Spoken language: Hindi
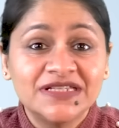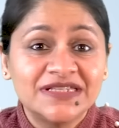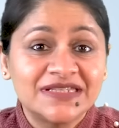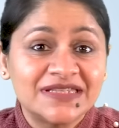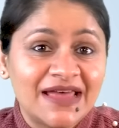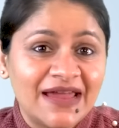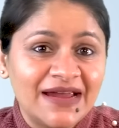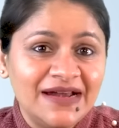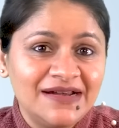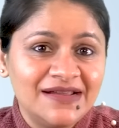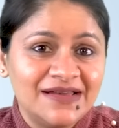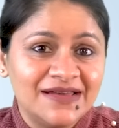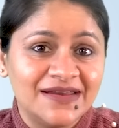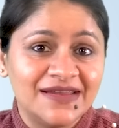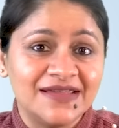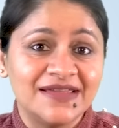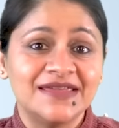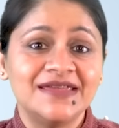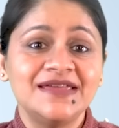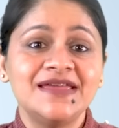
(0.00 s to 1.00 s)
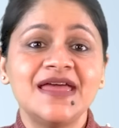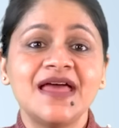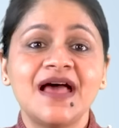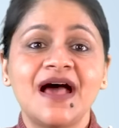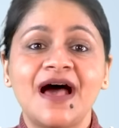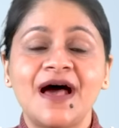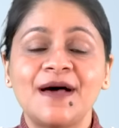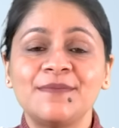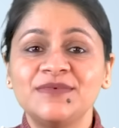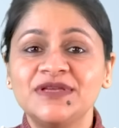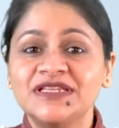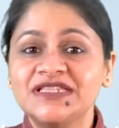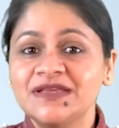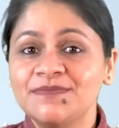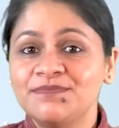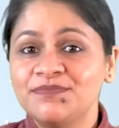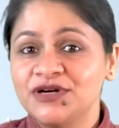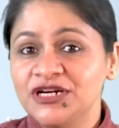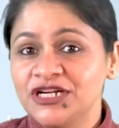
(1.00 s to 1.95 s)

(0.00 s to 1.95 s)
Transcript: डिसाइड करेंगी कि आप किसी